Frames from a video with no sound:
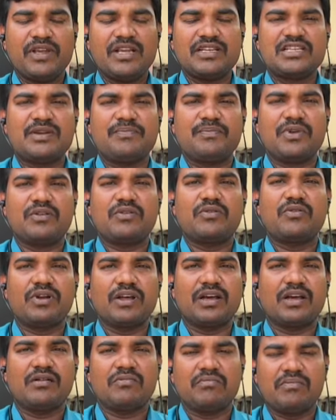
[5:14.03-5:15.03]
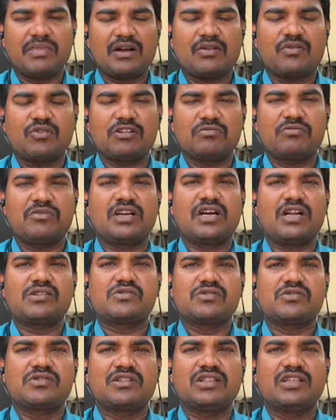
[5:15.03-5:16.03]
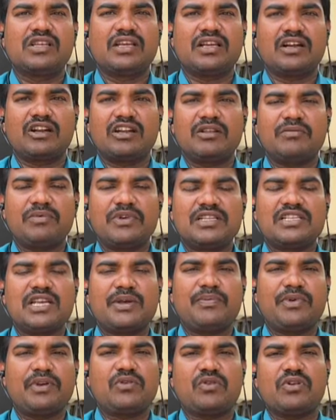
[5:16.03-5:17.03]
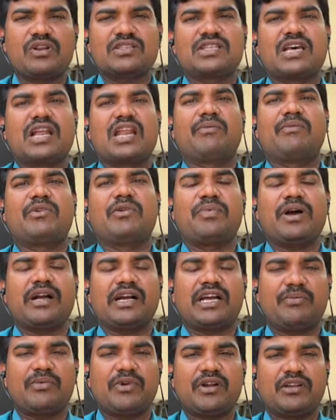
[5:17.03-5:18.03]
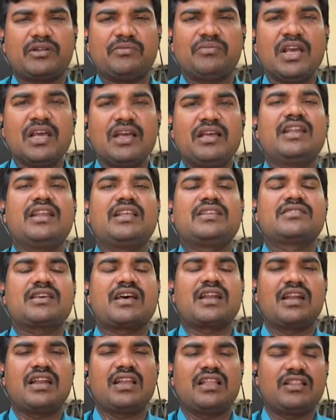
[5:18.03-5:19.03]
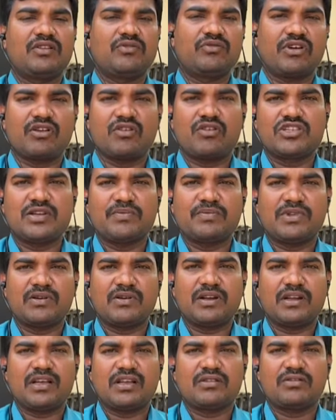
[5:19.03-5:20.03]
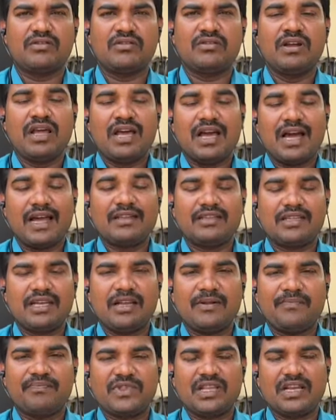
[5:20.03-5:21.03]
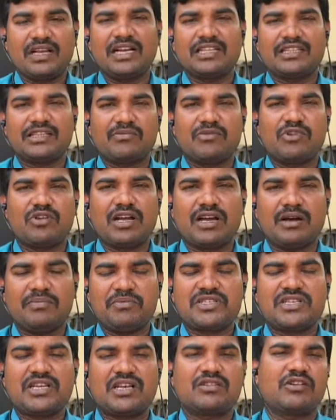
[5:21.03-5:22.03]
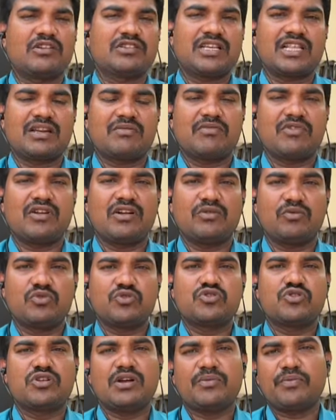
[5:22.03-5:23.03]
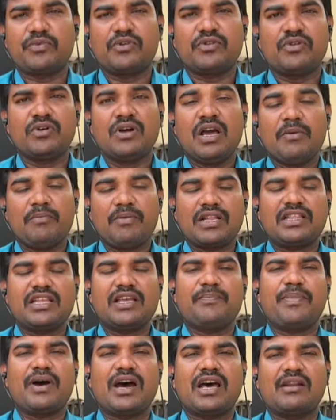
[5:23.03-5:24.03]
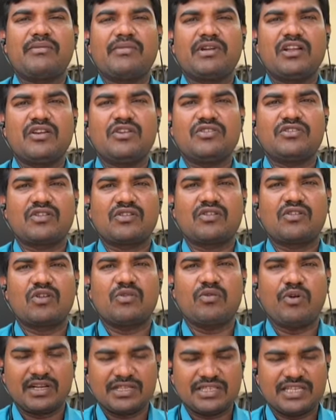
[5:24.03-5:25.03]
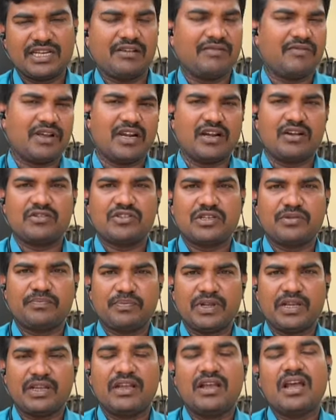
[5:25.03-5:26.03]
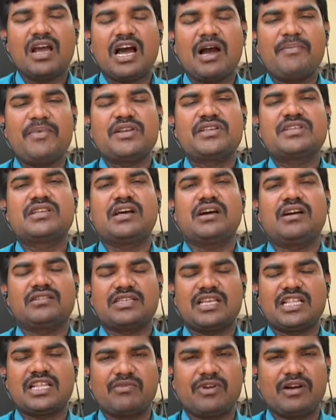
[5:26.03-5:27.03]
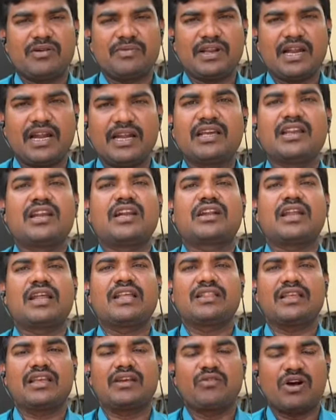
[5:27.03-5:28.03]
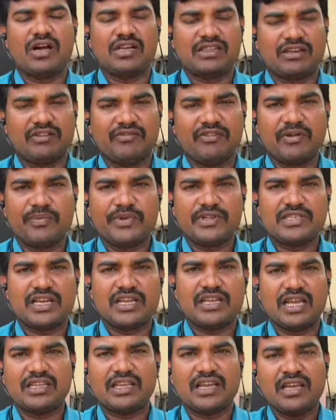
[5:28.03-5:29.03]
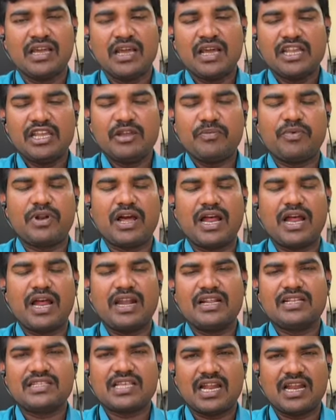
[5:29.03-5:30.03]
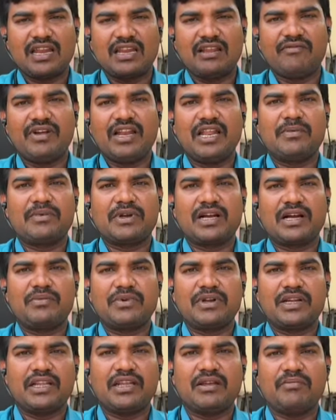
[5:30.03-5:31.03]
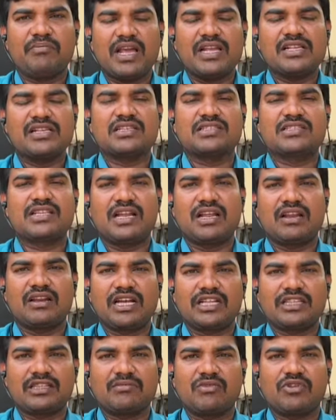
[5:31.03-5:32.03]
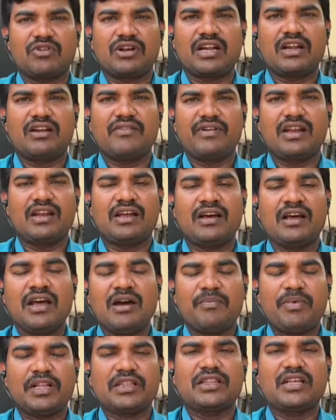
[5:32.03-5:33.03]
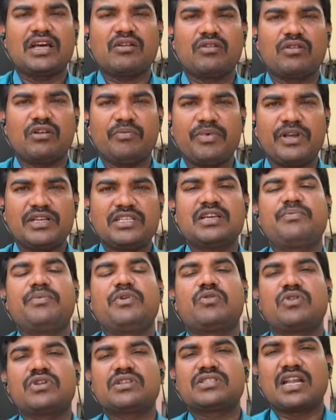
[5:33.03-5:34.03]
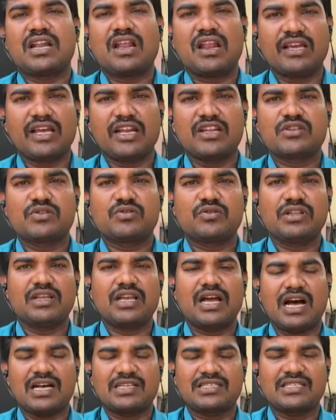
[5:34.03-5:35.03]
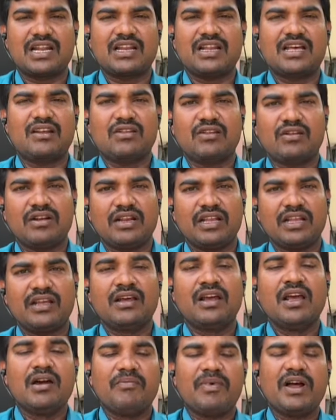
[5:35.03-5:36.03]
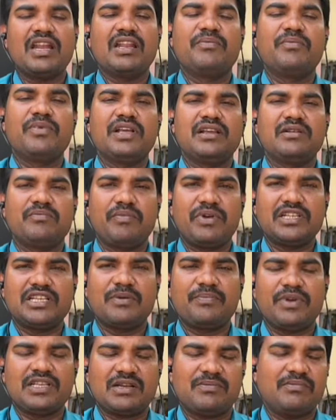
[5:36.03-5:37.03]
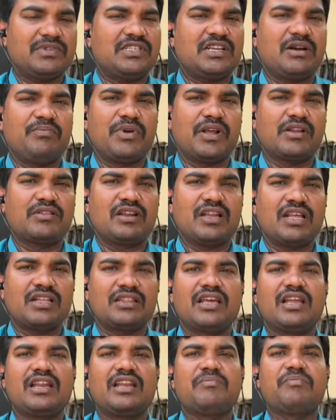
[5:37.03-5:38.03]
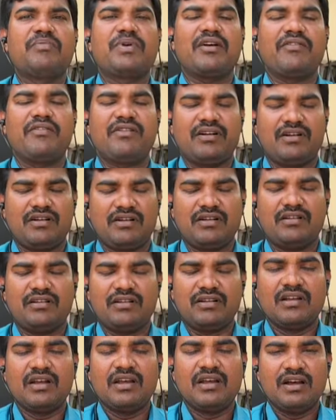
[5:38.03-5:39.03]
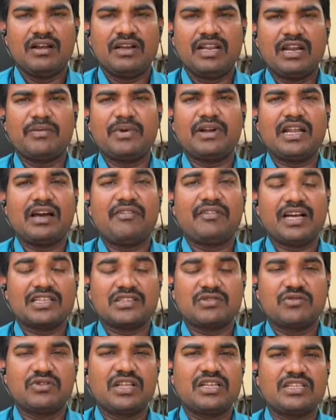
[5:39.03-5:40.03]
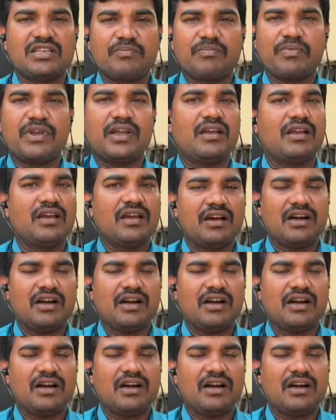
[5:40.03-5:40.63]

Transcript: బీజేపీ కూడా మా కూటమిలో కలిసి వస్తుంది కాబట్టి బీజేపీ కొన్ని స్థానాలు మేము పక్కన పెట్టాం ఎన్ని స్థానాలు అనేది త్వరలో చెప్తామన్నారు అయితే గతంలో అమిత్ షాతో చంద్రబాబు నాయుడు కూర్చున్నప్పుడు ప్రతి పార్లమెంట్ నియోజకవర్గంలో ఒక సీట్ ఇవ్వాలని చెప్పి అమిత్ షా చంద్రబాబుని అడిగినట్లయితే వార్తలు వినిపించాయి అయితే ఇప్పుడు అన్ని స్థానాలు ఇవ్వలేము కాబట్టి మేజర్ స్థానాలు గతంలో రెండు వేల పద్నాలుగులో బీజేపీ కొన్ని స్థానాలు గెలుచుకుంది ఆ స్థానాల్లోనే మళ్ళీ బీజేపీకి సంబంధించిన అభ్యర్థులు అయితే నింపే నిలబెట్టే అవకాశం ఉందని చెప్పి